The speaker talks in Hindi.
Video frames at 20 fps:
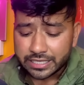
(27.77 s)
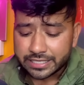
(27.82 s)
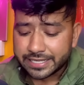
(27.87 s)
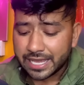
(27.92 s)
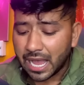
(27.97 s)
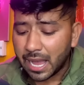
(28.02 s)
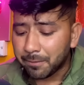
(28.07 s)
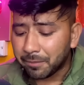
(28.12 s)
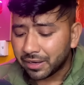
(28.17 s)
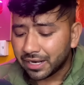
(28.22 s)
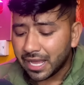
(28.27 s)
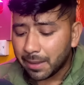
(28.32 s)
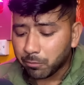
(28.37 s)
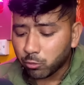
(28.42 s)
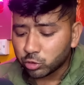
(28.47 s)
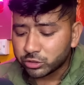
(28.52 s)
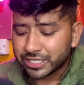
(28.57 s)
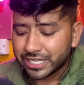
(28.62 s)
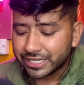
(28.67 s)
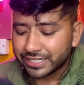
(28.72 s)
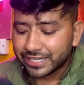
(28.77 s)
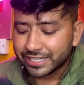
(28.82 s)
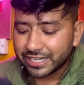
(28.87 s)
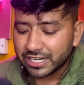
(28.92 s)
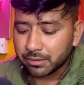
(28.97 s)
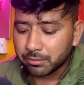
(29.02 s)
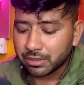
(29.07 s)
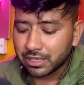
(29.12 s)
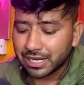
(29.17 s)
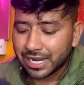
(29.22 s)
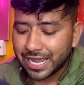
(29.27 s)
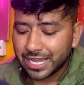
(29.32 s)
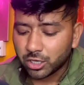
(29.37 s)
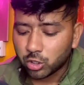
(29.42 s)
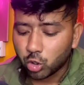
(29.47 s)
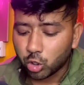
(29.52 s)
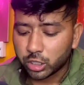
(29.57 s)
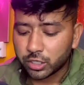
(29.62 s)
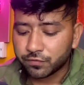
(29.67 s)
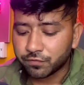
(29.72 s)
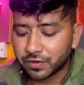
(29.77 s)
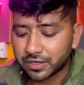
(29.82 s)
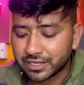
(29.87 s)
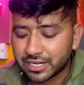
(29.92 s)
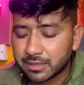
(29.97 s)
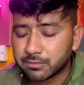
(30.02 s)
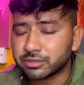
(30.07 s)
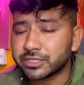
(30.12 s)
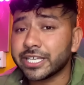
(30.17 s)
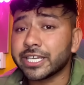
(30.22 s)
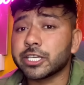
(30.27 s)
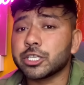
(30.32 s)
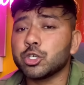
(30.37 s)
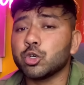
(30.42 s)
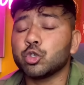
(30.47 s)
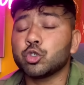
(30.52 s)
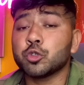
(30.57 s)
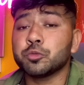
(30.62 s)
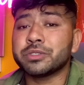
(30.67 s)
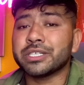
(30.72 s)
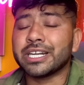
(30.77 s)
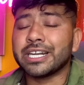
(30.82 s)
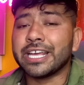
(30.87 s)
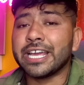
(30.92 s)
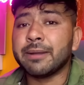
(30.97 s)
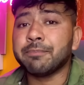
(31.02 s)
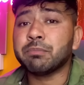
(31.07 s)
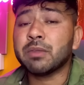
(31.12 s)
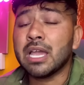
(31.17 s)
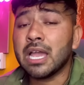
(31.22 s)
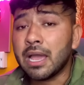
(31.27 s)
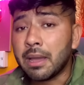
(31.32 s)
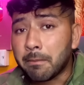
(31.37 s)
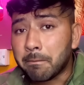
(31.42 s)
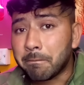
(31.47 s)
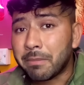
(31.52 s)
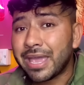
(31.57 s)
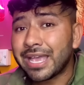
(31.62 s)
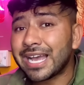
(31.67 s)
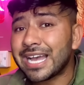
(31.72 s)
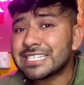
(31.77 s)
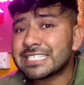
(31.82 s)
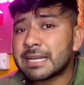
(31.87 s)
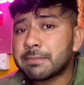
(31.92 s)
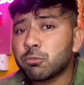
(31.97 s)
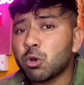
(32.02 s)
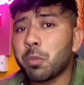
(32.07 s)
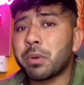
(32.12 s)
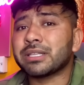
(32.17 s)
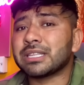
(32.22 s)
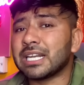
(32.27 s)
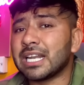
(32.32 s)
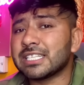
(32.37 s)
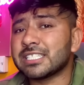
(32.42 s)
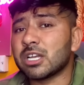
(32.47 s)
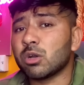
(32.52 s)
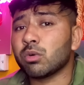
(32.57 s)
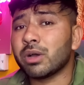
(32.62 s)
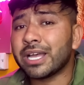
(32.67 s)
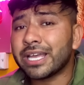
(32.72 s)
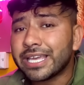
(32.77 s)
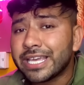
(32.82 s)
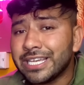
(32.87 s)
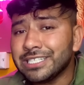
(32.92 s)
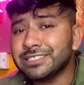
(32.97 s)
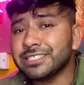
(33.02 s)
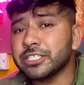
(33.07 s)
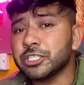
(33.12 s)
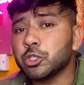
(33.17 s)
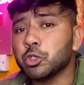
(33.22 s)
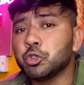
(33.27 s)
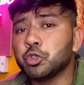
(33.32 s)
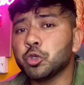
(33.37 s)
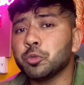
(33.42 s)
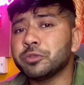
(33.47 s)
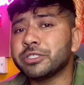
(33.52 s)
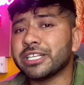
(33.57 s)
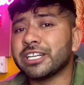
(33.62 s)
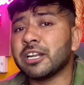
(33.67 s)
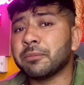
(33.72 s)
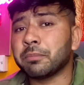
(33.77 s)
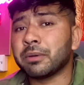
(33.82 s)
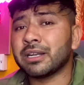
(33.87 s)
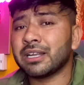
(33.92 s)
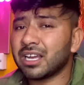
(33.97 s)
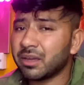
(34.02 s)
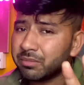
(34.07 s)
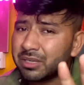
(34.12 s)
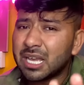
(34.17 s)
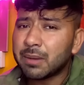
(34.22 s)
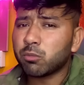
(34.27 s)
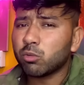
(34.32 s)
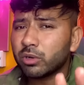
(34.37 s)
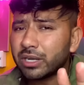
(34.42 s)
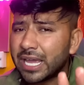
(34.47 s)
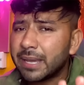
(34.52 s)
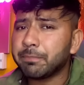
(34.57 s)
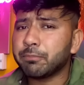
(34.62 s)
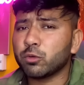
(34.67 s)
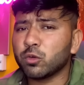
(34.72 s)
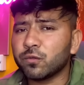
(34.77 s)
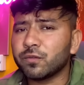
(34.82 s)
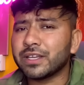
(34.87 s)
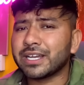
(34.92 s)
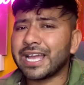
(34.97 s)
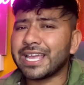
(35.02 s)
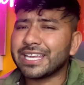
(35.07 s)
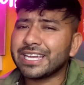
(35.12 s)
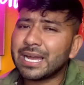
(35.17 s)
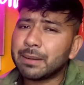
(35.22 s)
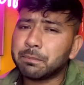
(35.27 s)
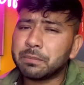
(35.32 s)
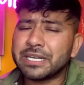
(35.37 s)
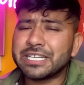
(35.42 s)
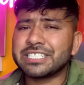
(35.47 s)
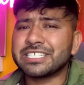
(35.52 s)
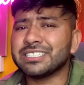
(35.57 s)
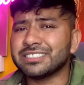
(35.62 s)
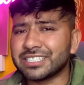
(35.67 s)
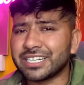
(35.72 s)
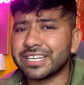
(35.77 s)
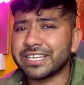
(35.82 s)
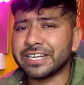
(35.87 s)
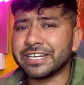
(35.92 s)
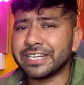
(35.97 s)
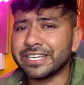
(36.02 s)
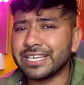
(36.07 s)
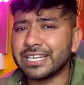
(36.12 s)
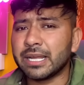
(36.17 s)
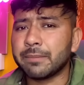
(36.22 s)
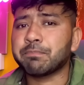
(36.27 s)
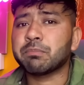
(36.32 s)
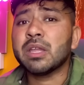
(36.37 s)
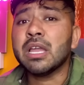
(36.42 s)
यहां पर आपको देखने के लिए मिल रहा है गौरी फन नाम से एक यूट्यूब चैनल है मैं गाइस आपको बताना चाहूंगा इस यूट्यूब चैनल पर अभी आपको लाइव प्रूफ दिखाएंगे आप निश्चिंत रहिए ठीक है ना